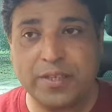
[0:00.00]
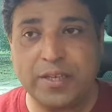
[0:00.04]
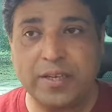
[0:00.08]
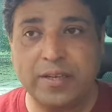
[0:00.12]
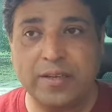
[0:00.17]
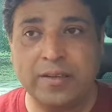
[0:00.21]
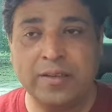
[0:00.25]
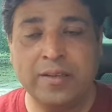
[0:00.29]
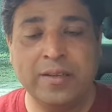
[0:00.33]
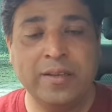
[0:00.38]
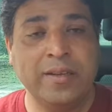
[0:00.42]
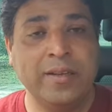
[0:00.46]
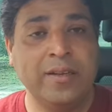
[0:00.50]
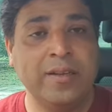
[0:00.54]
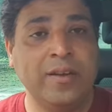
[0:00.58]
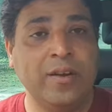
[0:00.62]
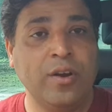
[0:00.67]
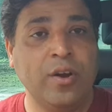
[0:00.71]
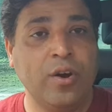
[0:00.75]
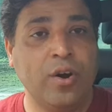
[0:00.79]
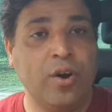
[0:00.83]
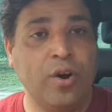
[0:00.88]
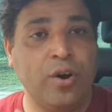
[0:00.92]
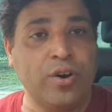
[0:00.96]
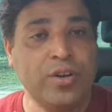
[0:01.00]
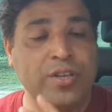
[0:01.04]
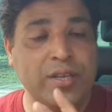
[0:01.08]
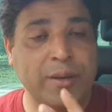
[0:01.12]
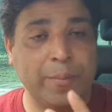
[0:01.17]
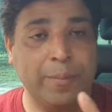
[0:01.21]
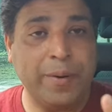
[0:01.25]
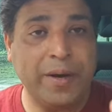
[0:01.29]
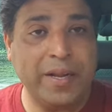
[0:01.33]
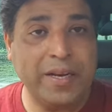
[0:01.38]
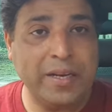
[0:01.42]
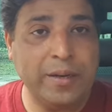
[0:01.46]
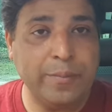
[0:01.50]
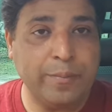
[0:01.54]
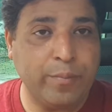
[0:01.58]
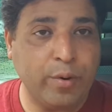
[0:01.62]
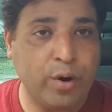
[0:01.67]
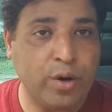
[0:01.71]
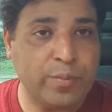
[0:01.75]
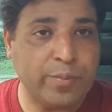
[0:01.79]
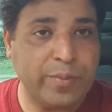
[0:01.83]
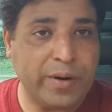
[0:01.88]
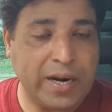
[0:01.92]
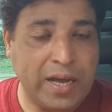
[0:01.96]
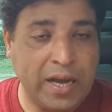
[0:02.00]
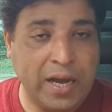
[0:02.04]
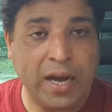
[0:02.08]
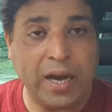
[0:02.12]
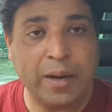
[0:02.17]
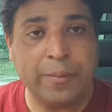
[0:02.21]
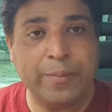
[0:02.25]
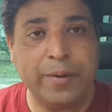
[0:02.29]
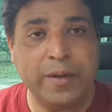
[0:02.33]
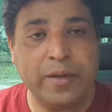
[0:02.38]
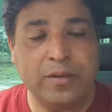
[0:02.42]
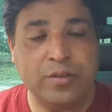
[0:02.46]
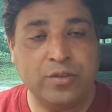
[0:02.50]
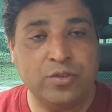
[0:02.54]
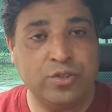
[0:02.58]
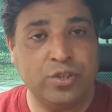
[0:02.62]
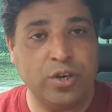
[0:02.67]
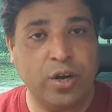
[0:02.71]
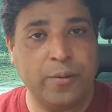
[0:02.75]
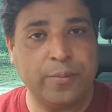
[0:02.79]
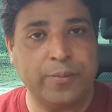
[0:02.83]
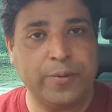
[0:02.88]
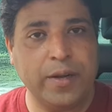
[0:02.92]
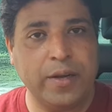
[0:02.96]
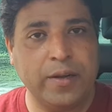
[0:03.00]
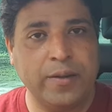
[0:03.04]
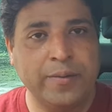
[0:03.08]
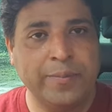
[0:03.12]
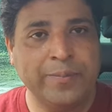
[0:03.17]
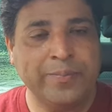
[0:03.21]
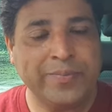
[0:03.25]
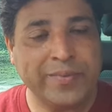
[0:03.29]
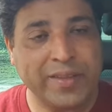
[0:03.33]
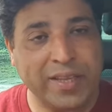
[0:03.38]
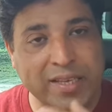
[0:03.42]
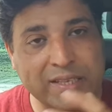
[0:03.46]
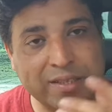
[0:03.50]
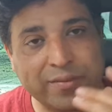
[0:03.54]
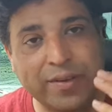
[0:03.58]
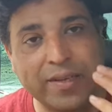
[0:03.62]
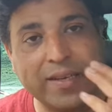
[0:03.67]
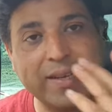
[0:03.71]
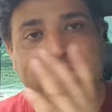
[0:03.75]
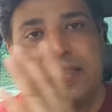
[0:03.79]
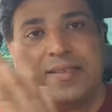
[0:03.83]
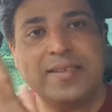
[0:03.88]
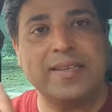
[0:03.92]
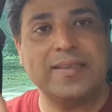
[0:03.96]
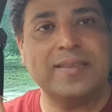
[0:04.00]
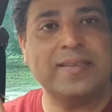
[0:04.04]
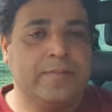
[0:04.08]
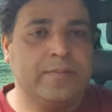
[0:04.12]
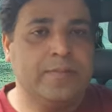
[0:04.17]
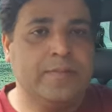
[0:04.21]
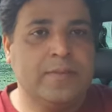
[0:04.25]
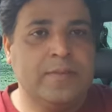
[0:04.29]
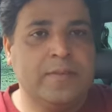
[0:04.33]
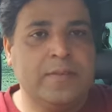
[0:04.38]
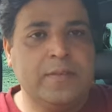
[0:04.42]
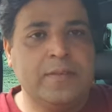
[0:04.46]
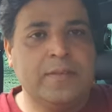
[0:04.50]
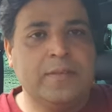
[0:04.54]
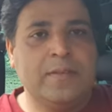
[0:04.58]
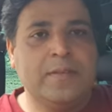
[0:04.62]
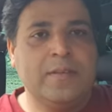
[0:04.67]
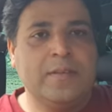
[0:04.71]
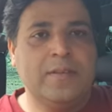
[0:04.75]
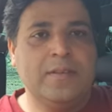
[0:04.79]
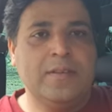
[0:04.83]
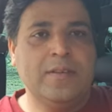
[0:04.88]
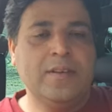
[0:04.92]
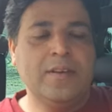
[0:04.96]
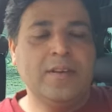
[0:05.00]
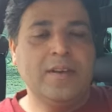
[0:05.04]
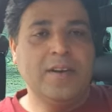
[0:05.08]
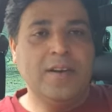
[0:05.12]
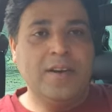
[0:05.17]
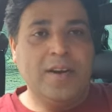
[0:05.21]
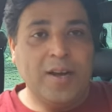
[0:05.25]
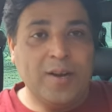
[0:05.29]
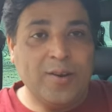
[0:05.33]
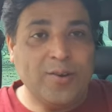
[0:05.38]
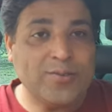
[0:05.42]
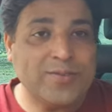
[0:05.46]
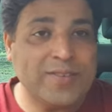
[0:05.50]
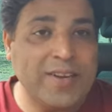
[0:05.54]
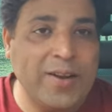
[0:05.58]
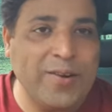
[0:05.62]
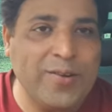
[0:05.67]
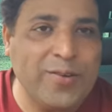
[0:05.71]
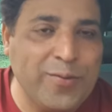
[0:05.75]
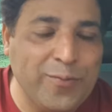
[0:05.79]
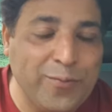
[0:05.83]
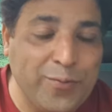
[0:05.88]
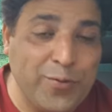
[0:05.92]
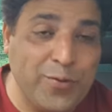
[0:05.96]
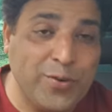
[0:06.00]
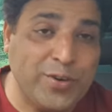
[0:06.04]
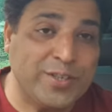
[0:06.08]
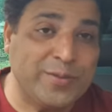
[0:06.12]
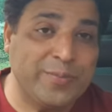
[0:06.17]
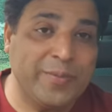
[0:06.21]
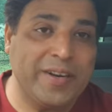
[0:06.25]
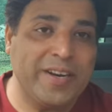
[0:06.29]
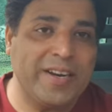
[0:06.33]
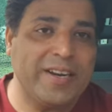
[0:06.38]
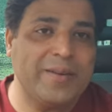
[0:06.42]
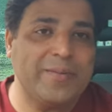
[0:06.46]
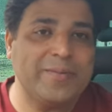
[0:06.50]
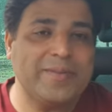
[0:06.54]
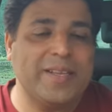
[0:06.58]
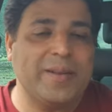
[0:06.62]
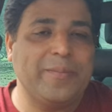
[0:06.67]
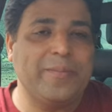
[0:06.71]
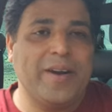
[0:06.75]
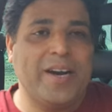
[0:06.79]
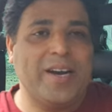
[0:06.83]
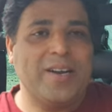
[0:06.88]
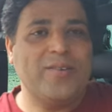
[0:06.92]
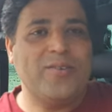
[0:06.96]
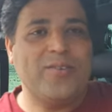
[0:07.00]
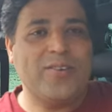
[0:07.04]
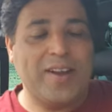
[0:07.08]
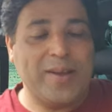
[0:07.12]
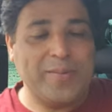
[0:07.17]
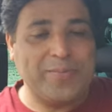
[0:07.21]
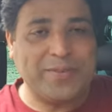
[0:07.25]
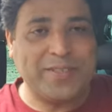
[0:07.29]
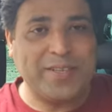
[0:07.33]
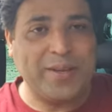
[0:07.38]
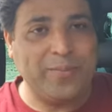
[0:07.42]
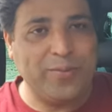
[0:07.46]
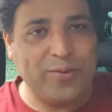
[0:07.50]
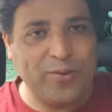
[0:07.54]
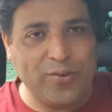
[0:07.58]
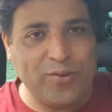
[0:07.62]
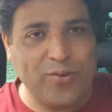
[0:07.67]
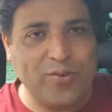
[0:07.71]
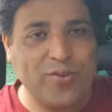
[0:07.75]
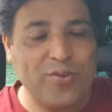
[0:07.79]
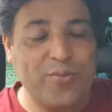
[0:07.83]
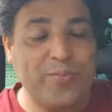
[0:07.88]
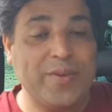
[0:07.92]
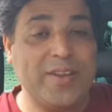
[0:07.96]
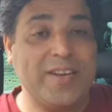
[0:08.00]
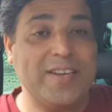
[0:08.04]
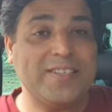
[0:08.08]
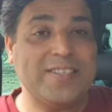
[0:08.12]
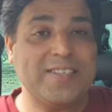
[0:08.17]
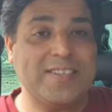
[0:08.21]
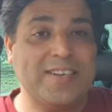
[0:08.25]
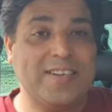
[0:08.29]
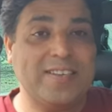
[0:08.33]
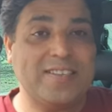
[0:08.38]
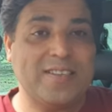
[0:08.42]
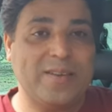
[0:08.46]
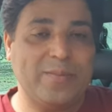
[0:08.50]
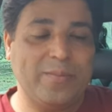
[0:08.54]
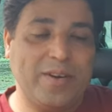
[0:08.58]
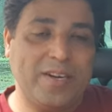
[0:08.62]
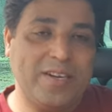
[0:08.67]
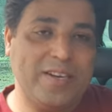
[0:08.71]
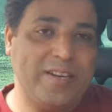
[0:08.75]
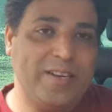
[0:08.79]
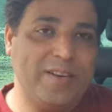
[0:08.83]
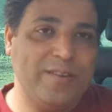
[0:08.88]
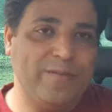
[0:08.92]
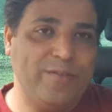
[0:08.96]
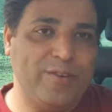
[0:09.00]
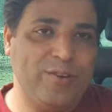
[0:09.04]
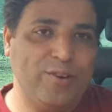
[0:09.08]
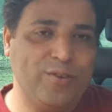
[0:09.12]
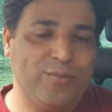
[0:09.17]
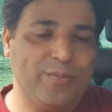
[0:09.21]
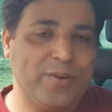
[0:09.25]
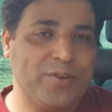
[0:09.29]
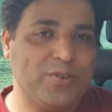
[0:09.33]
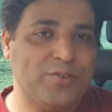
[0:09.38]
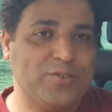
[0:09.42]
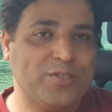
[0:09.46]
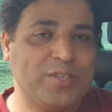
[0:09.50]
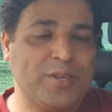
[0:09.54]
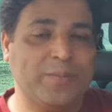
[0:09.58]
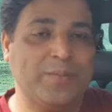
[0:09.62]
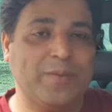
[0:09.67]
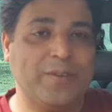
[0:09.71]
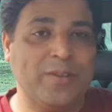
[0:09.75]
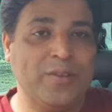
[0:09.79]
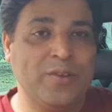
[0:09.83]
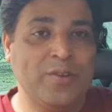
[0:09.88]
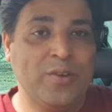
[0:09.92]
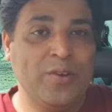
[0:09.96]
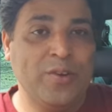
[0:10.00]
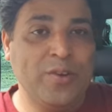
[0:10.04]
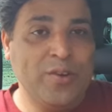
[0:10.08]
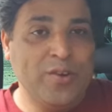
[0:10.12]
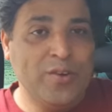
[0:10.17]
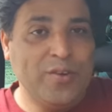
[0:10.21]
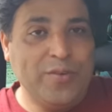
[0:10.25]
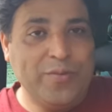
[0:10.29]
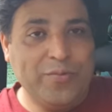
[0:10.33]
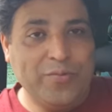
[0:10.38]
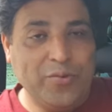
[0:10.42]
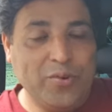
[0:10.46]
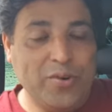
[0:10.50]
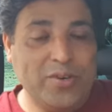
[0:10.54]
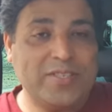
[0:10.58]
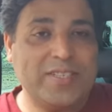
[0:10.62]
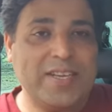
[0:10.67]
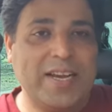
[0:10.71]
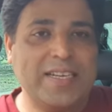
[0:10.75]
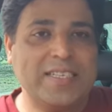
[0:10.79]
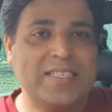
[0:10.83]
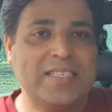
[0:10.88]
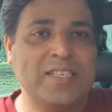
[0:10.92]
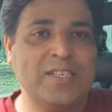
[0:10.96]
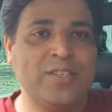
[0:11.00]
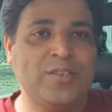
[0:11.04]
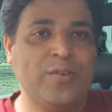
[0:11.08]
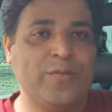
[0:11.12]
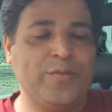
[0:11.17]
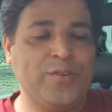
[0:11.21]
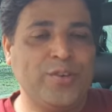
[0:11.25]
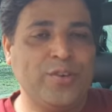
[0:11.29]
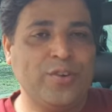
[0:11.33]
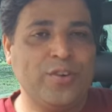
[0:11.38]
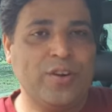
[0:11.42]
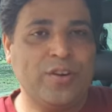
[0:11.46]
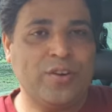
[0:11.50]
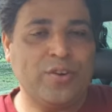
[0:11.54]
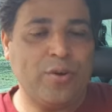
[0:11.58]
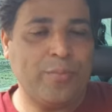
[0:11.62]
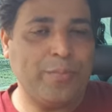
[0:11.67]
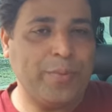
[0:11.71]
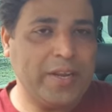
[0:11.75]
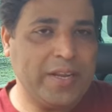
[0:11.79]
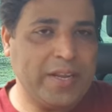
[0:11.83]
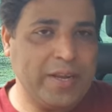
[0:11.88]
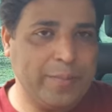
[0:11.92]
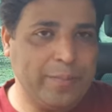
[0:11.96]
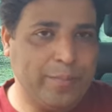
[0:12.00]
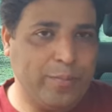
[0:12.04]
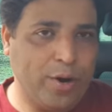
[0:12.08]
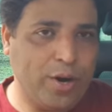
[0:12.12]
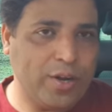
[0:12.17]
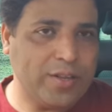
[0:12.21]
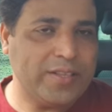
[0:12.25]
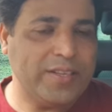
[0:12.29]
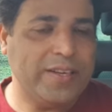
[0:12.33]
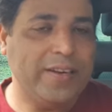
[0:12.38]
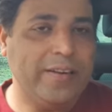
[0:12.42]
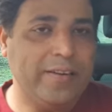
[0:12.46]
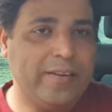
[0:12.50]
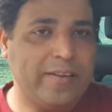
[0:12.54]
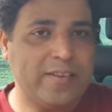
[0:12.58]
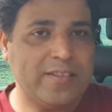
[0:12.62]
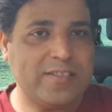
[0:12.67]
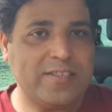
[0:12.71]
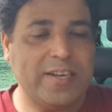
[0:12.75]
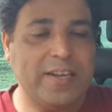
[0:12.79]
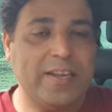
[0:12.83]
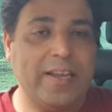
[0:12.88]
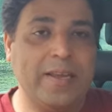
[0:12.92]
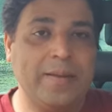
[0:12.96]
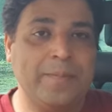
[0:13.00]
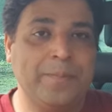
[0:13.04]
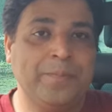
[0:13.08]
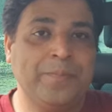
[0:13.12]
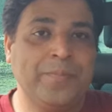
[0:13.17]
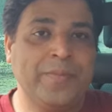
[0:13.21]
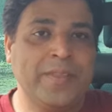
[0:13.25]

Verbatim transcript: हैं और ये बर्लिन बहुत बड़ा हब है जॉब का इस वजह से हेलो असलम व्यूअर्स मेरा नाम सलमान और आप सब लोगों को मेरे चैनल सलमान डेली व्लॉग में खुश आमदी व्यूअर्स आज की जो वीडियो का टॉपिक है बहुत इंटरेस्टिंग है